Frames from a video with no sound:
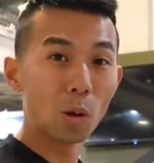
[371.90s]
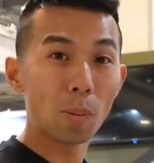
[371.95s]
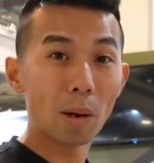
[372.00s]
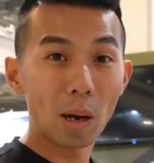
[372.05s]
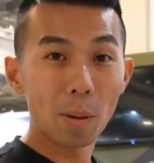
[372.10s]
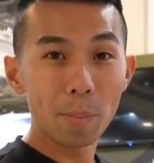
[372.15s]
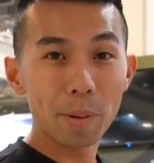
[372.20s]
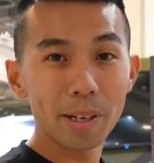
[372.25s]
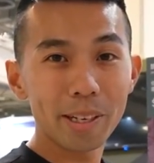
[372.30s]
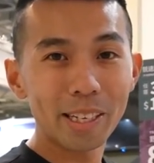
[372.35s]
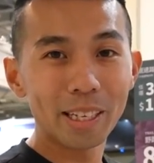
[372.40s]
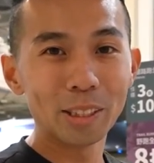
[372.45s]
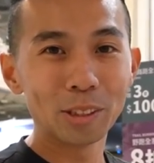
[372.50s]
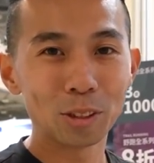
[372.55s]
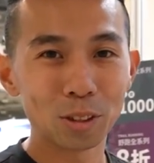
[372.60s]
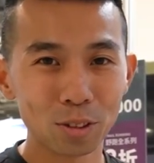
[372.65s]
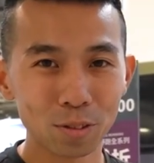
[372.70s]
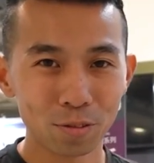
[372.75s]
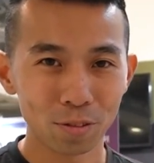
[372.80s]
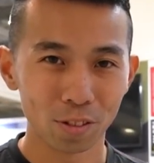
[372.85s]
后旁边呢
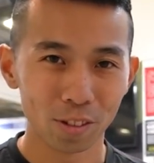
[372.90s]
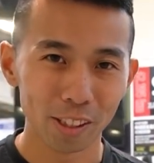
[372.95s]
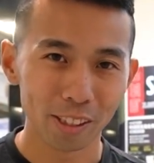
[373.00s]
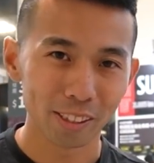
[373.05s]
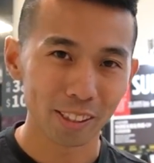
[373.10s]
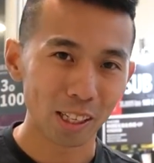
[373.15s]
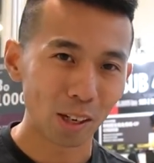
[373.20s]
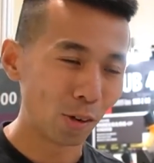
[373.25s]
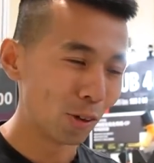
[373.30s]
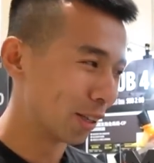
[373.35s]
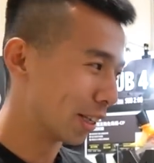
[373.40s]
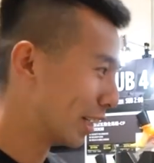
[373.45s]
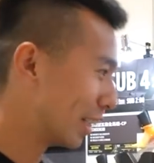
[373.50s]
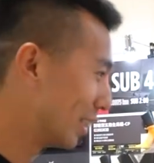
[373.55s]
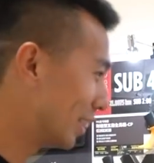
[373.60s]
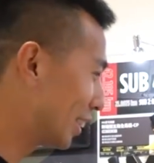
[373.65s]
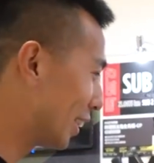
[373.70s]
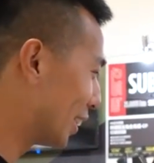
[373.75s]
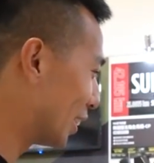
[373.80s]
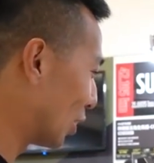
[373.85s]
就是福联摊位，你
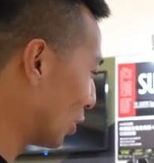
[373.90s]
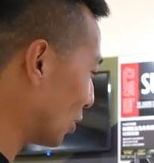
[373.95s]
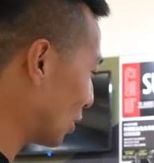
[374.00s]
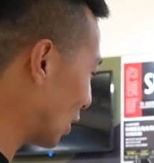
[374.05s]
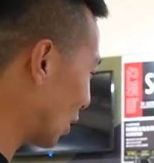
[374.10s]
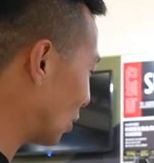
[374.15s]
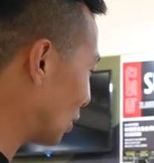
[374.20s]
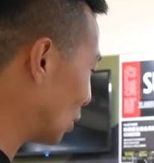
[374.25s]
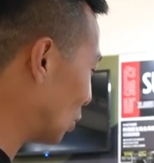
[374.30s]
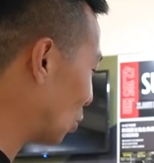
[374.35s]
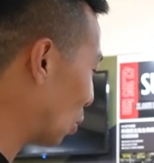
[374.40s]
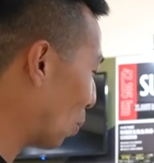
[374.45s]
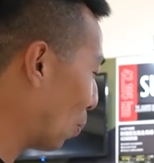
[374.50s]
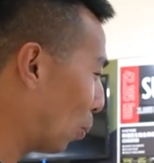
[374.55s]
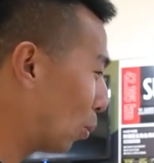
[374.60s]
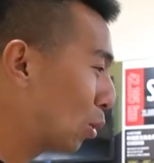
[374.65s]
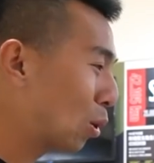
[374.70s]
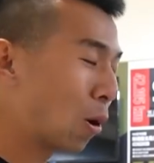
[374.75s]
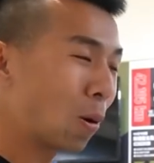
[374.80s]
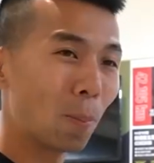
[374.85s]
看现场有超级多
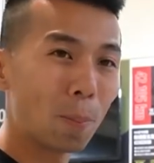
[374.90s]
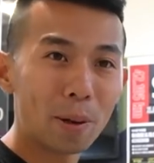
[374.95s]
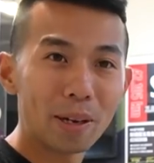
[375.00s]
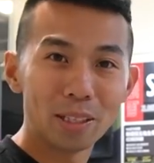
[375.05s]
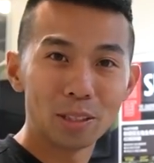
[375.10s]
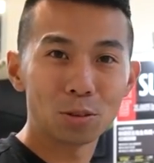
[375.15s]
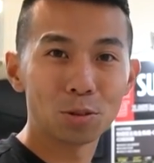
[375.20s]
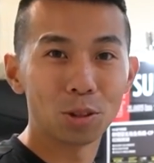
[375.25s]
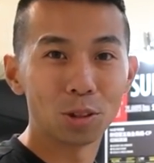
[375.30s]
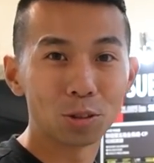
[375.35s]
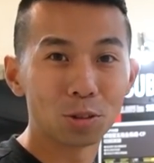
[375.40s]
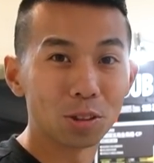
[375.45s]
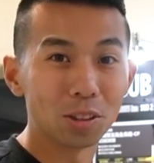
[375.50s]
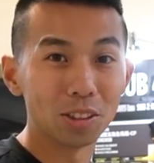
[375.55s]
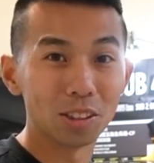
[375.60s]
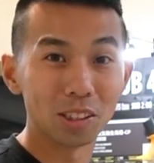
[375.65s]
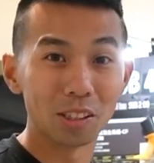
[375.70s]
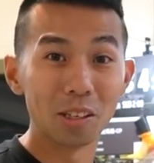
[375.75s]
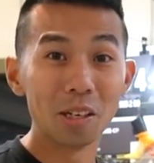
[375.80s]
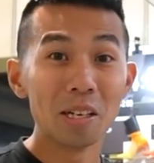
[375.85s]
不同配速的选
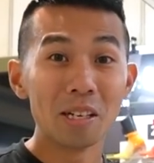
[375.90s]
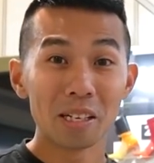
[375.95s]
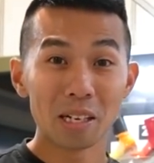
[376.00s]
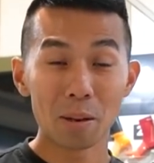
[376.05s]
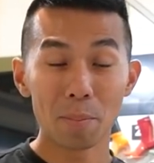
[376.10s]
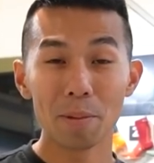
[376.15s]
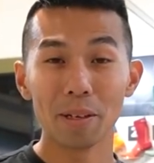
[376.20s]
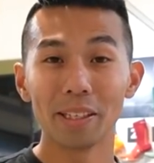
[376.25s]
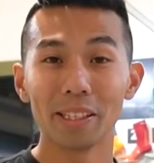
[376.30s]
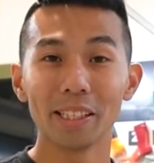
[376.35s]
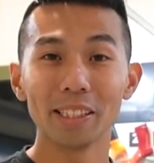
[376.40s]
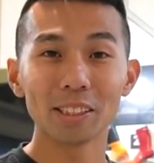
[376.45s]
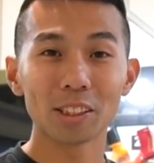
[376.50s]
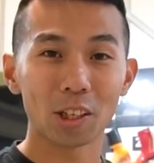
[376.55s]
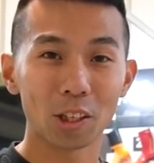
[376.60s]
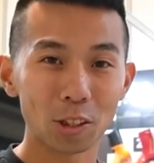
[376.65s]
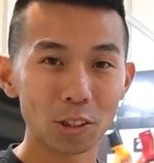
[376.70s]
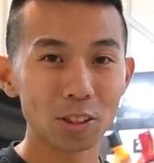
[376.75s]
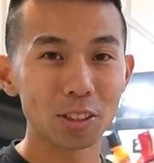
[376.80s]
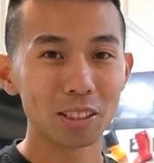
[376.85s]
择。那明天
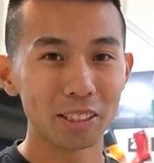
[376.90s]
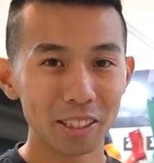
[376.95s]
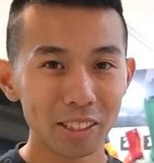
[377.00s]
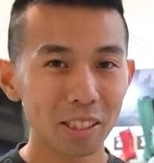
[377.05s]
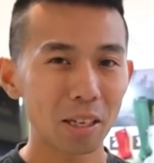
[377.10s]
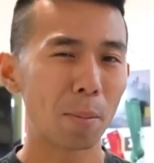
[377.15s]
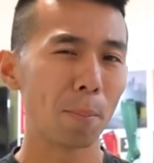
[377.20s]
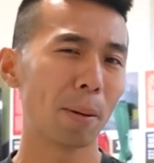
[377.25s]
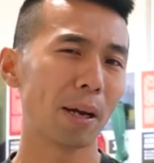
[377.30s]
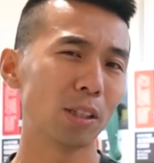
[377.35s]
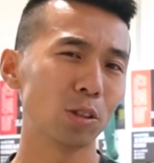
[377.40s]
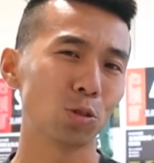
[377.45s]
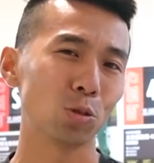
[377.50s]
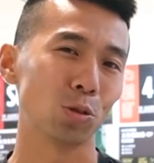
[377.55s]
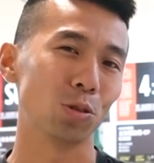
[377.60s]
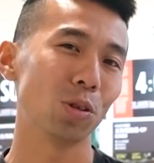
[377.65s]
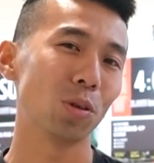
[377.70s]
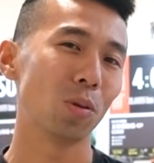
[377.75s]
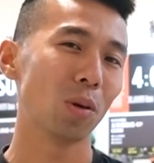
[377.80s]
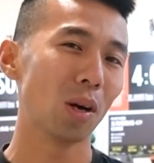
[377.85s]
早上11点半
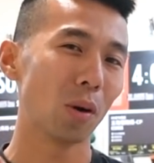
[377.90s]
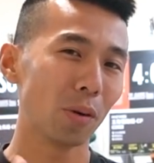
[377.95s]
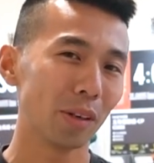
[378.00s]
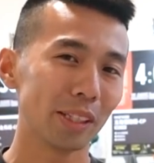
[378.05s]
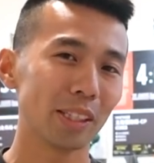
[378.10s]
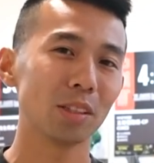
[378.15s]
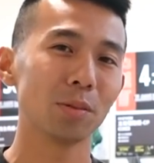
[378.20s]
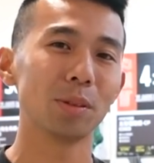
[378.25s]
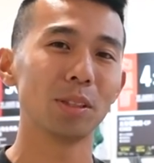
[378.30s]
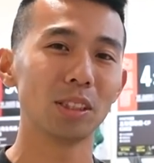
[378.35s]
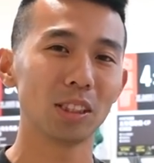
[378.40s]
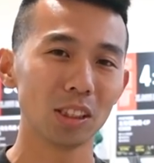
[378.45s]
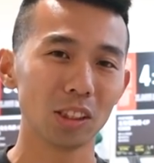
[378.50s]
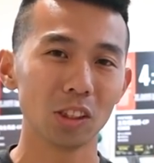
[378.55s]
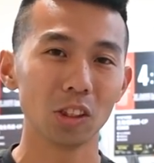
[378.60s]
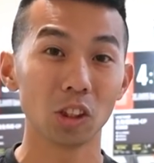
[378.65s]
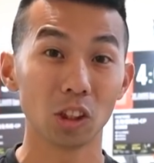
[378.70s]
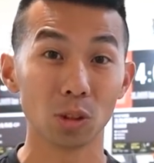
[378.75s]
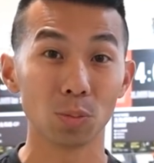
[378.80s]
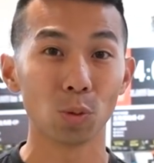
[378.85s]
左右，我也会在这边进
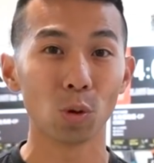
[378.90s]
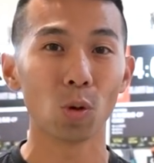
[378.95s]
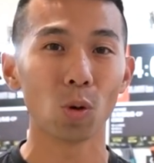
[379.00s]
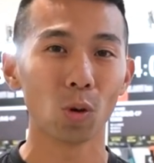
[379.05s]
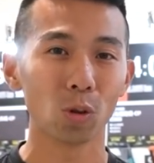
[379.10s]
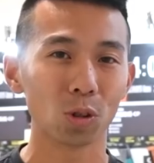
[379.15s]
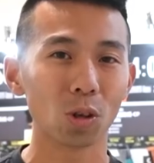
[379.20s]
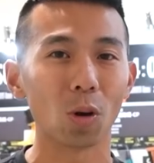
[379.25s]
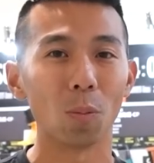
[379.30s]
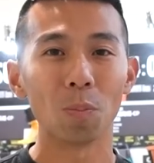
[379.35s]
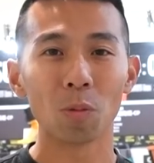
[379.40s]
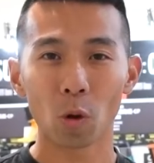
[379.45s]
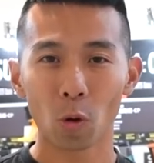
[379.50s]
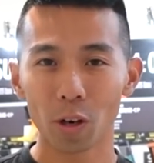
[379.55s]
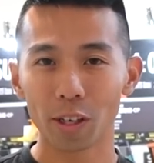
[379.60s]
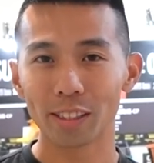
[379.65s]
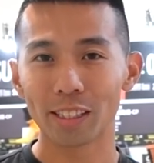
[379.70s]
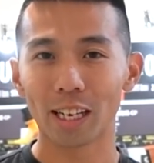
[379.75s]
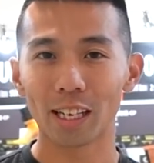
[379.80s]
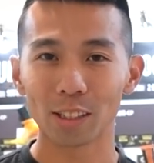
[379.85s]
行直播活动，
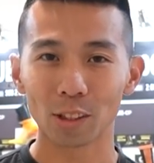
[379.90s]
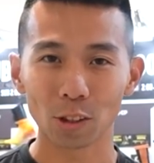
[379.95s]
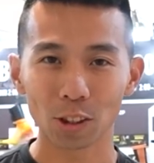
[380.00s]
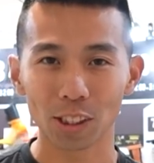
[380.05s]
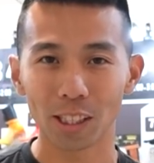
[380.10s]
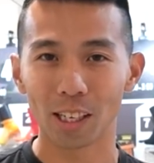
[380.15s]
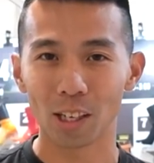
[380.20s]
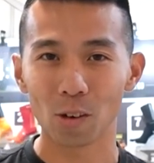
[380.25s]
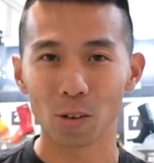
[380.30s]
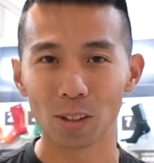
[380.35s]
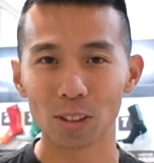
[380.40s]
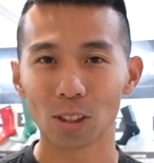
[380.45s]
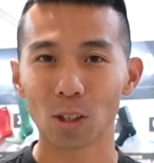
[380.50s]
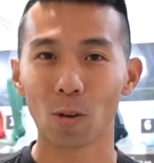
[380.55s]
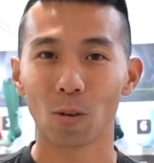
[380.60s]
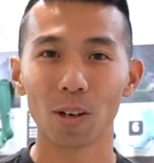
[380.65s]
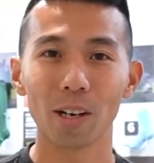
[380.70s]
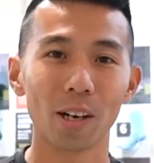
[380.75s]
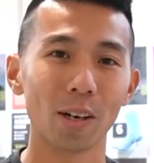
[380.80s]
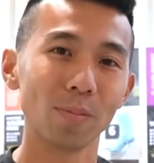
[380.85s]
欢迎大家到现场跟我一起
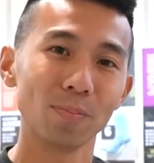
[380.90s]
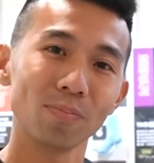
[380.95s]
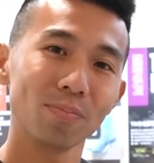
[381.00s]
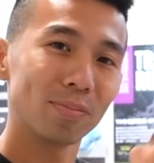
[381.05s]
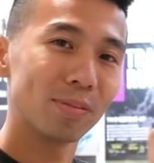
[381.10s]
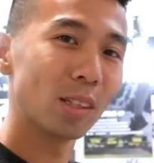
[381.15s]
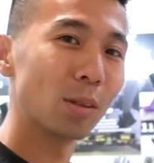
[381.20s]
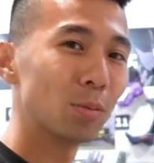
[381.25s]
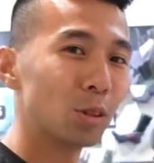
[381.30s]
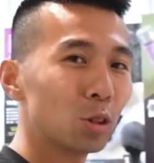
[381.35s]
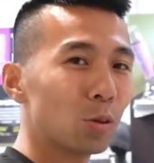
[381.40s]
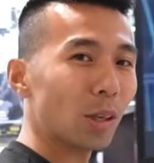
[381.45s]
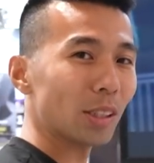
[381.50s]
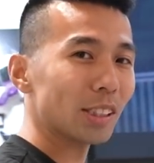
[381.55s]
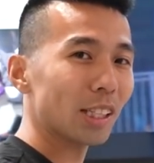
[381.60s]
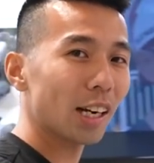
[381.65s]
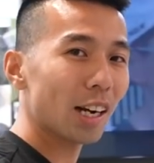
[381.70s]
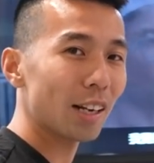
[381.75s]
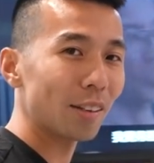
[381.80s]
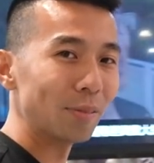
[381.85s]
同乐哦。那我们继续往
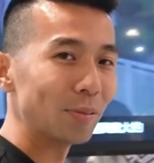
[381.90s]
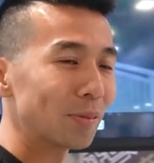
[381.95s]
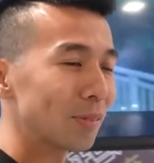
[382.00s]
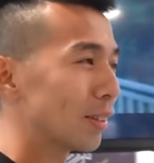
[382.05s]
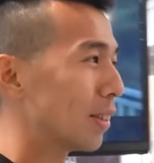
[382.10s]
下看。